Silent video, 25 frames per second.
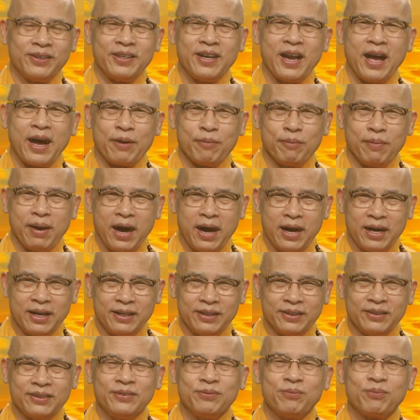đang bán
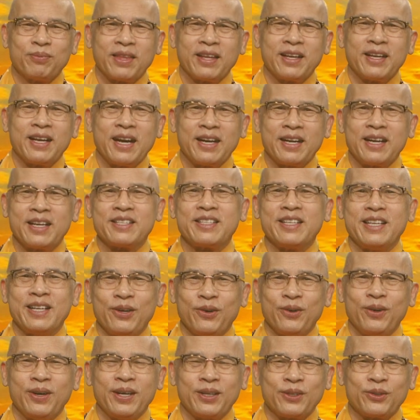gà là
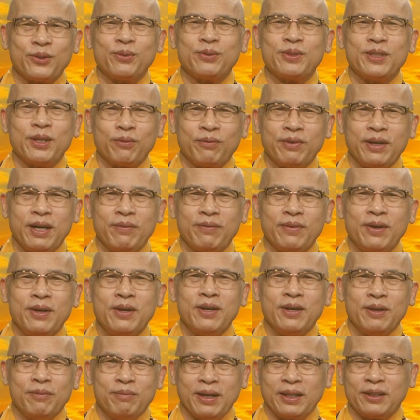xéo anh cũng xin phép
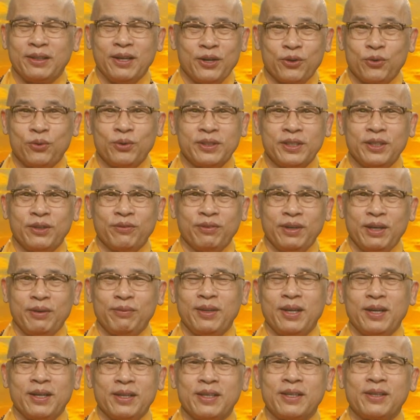bà thầy cũng xin phép
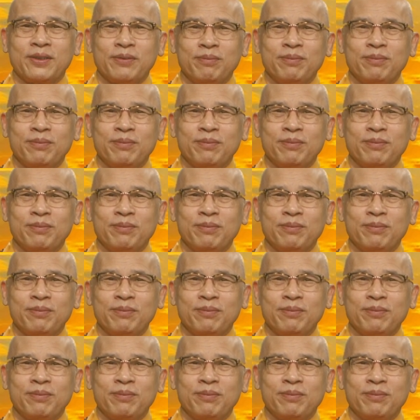thầy